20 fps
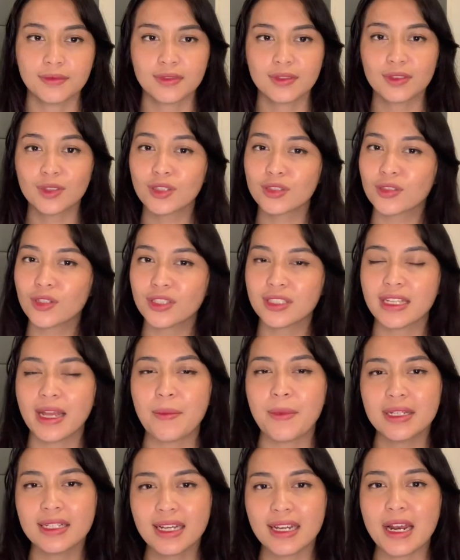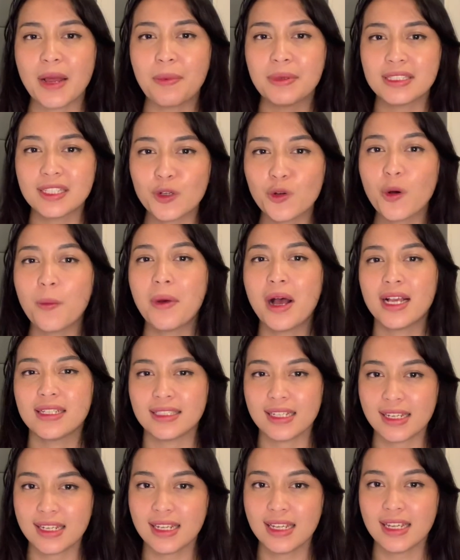Terus terus emangnya kenapa sih gue
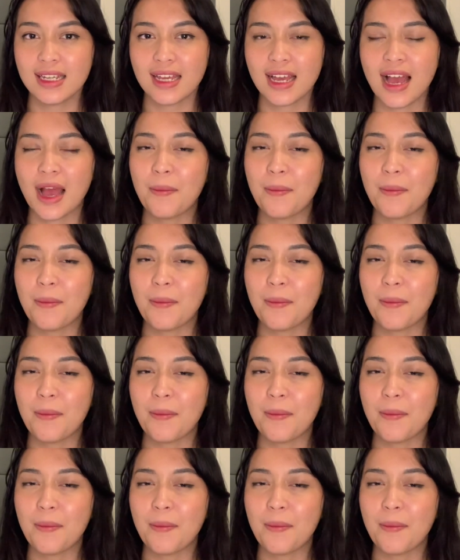bahas ini?